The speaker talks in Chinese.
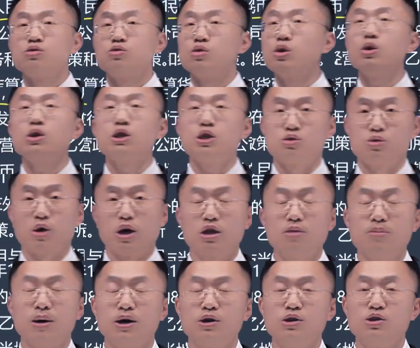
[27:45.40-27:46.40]
所有者权
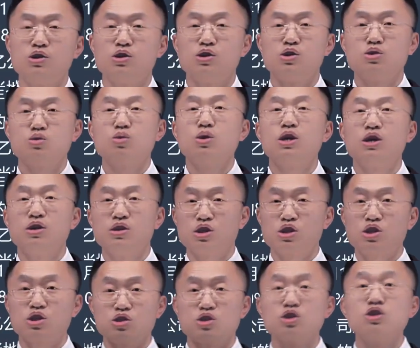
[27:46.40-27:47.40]
益嘛，对应的
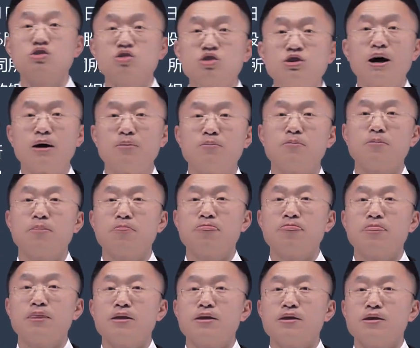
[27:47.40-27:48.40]
是净资产。
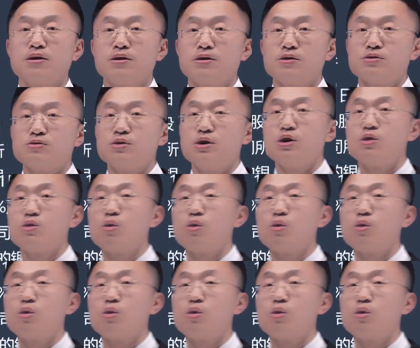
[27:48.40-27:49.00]
所以，